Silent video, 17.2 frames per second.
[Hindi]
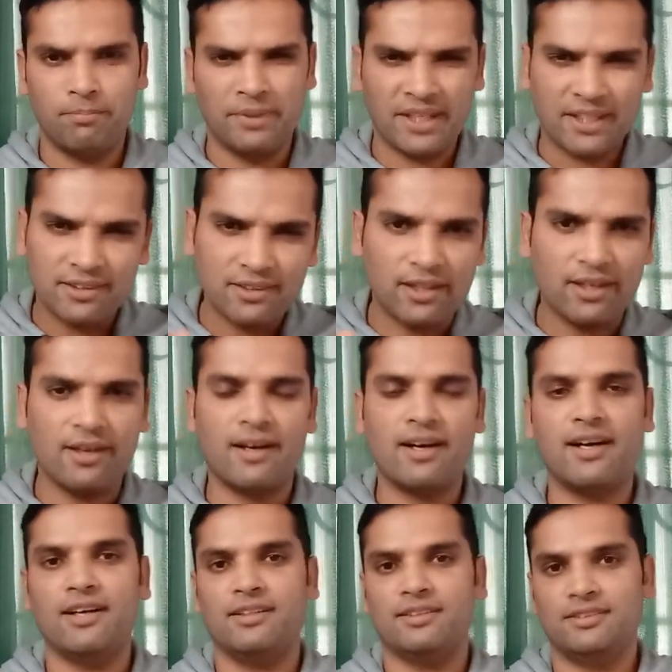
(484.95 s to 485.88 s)

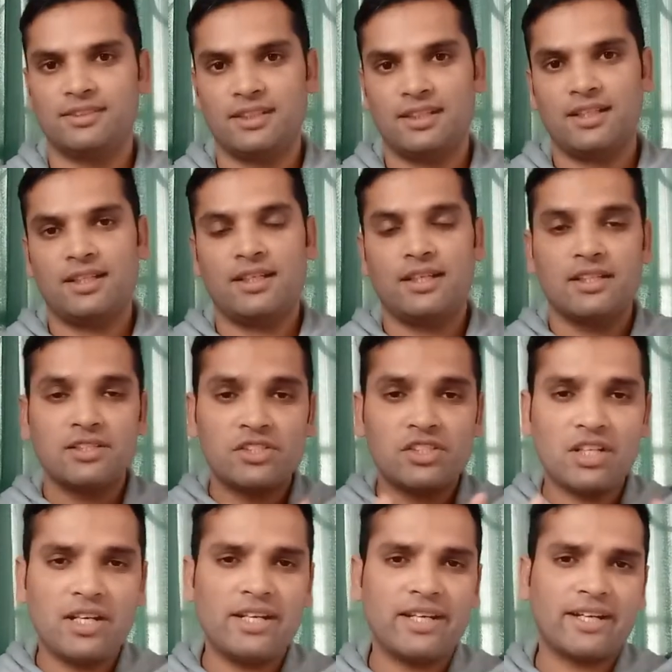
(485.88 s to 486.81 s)
बेतनहा
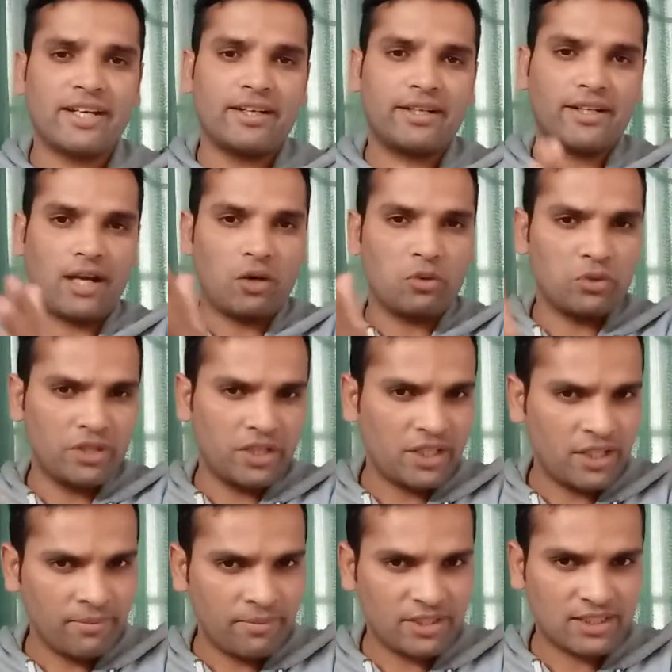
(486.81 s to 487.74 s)
चिली के टाउन
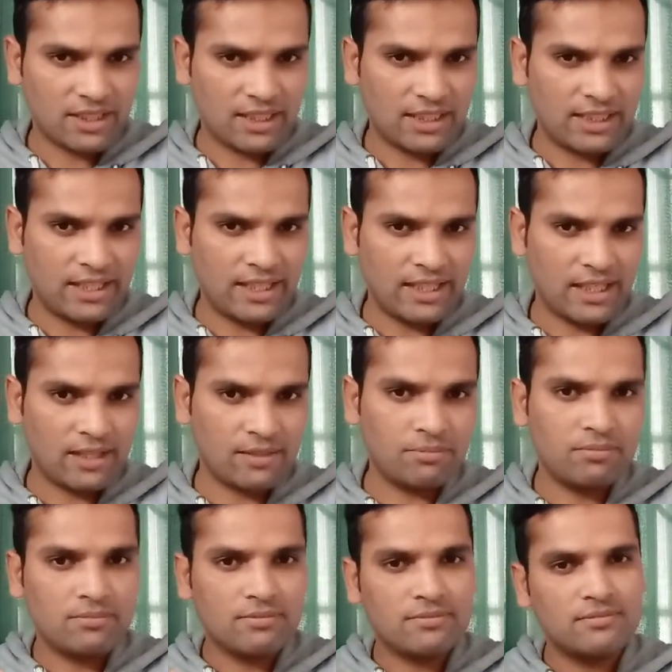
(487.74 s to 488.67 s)
एरिया में चल जाएं
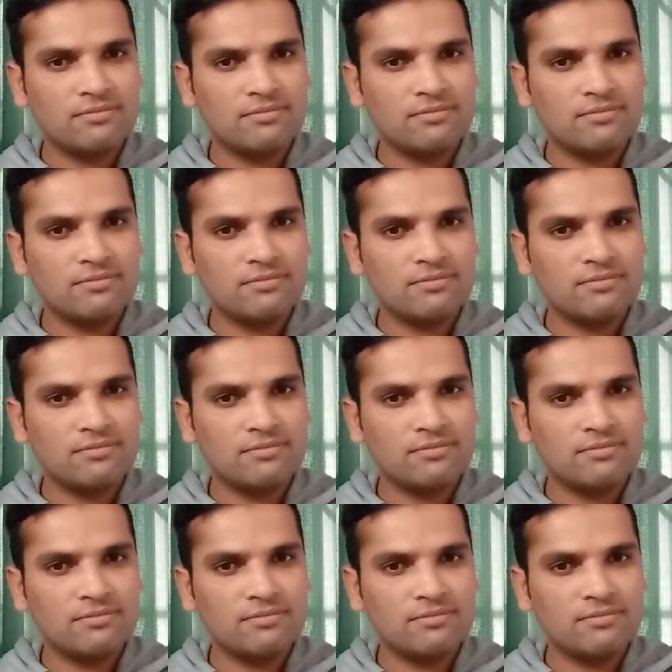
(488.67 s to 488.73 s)
आप